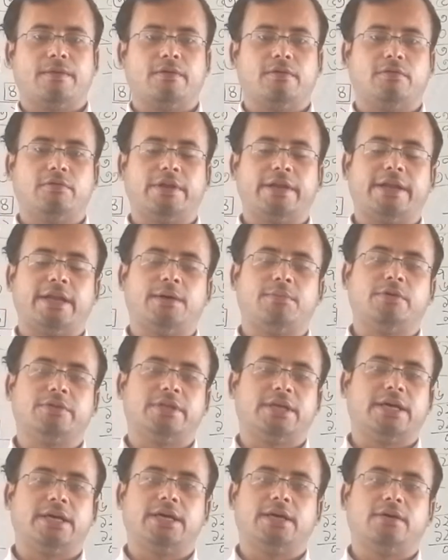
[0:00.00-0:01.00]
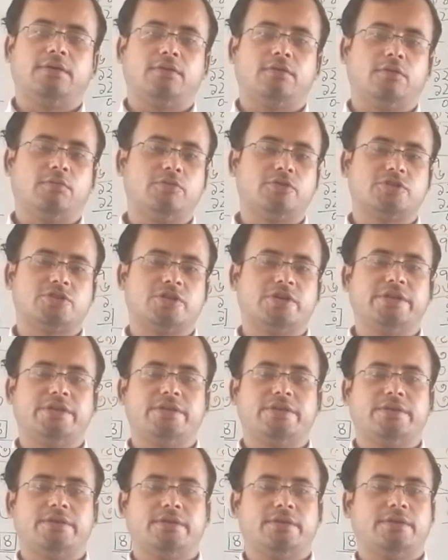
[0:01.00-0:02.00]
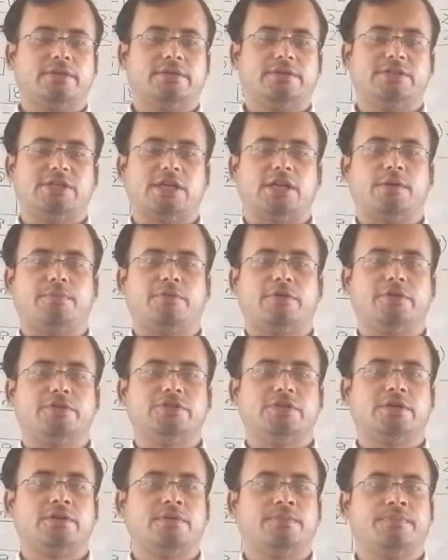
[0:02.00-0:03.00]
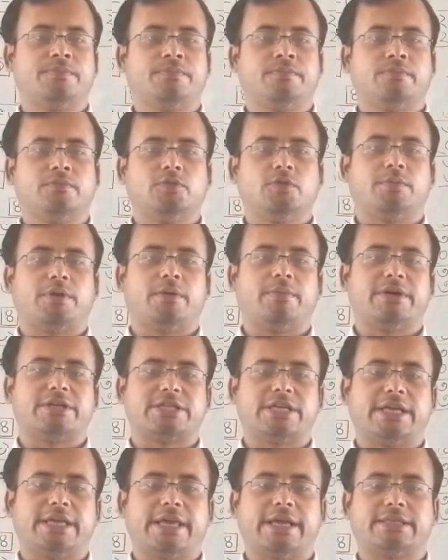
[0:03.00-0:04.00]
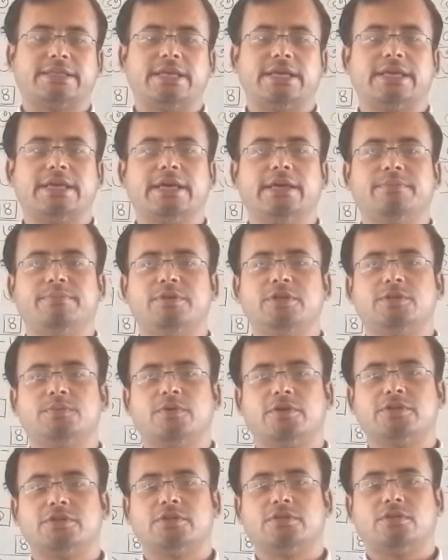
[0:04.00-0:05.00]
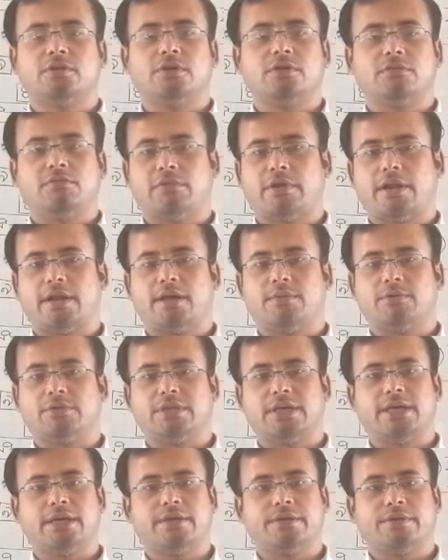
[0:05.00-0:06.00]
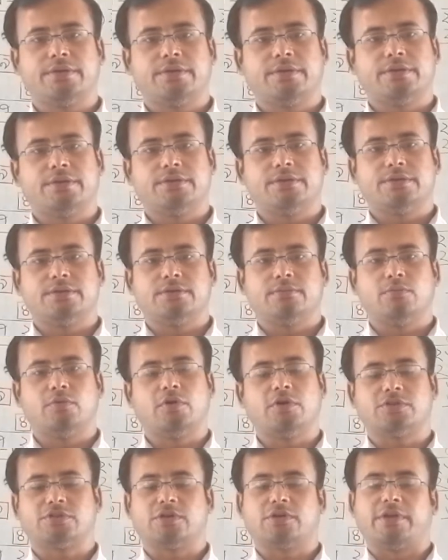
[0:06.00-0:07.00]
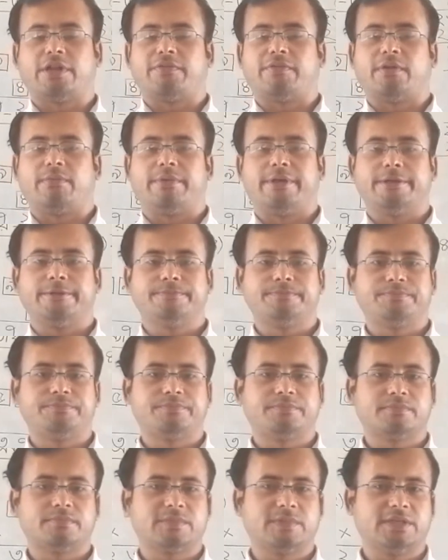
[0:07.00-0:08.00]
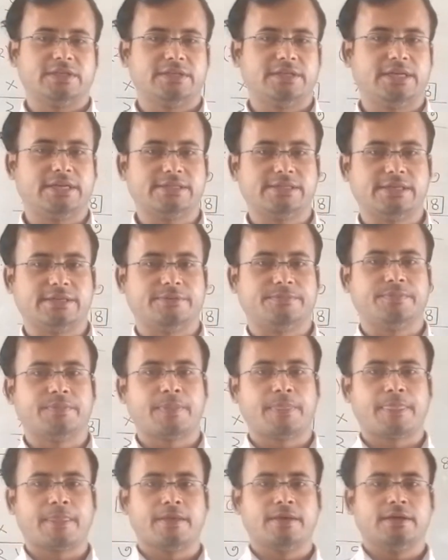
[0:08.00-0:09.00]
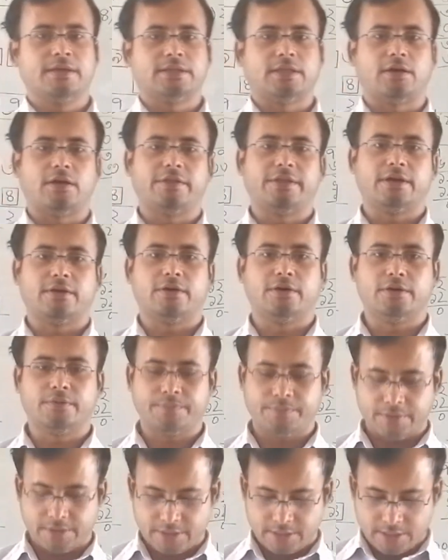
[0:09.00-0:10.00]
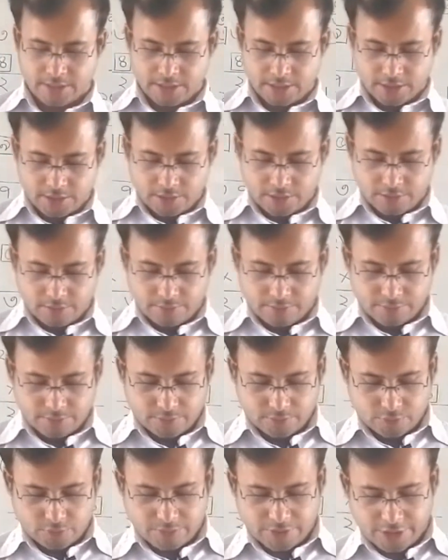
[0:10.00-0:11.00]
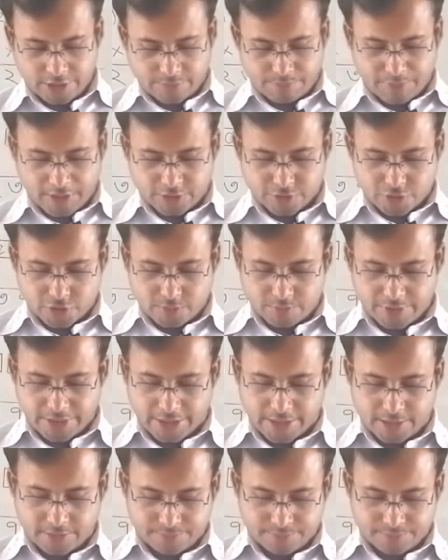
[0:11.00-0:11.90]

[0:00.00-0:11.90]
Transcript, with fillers: গুণের নামতা অবশ্যই জানা প্রয়োজন তোমরা বাসায় এক থেকে ২০ পর্যন্ত গুণের নামতা মুখস্থ করে ফেলবে ঠিক আছে তাহলে দেখো তোমাদের পাঠ্য বইয়ে